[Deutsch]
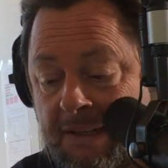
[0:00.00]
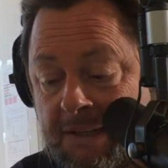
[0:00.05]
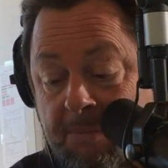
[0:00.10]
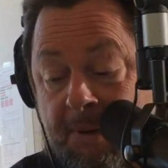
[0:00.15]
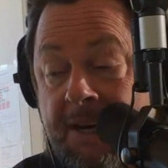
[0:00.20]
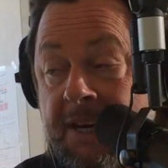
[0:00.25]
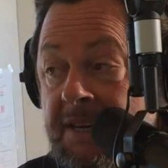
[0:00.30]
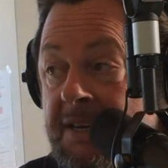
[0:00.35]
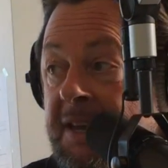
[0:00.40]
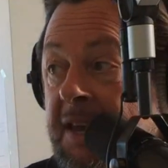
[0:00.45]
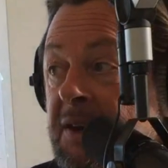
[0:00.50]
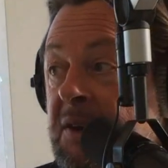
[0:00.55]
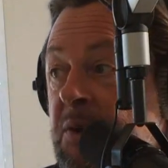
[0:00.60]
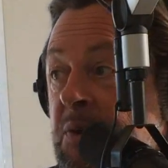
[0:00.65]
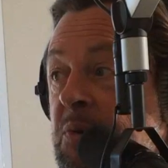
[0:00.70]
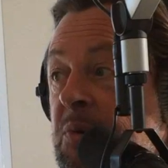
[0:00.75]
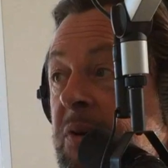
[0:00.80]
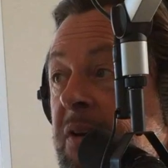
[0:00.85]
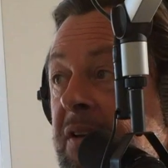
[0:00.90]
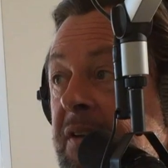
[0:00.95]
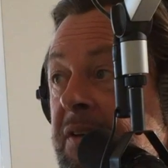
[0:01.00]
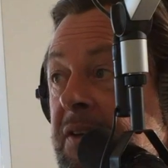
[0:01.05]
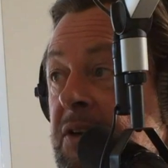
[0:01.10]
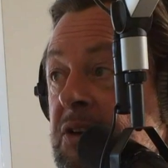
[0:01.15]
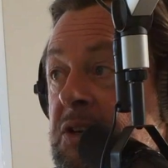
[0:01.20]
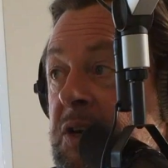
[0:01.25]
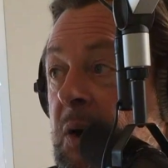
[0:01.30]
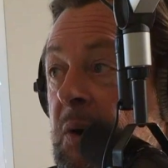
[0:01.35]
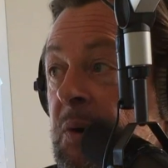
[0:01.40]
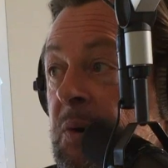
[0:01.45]
Ich meine, ich kenne Jugendliche,
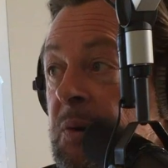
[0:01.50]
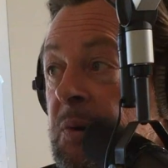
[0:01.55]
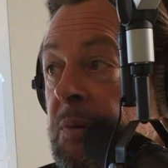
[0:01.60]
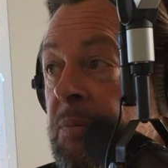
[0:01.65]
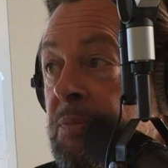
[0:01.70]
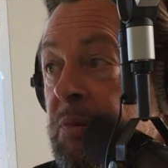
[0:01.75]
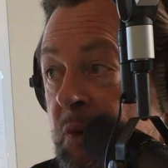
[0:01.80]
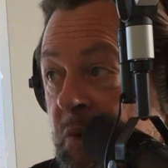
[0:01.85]
die schauen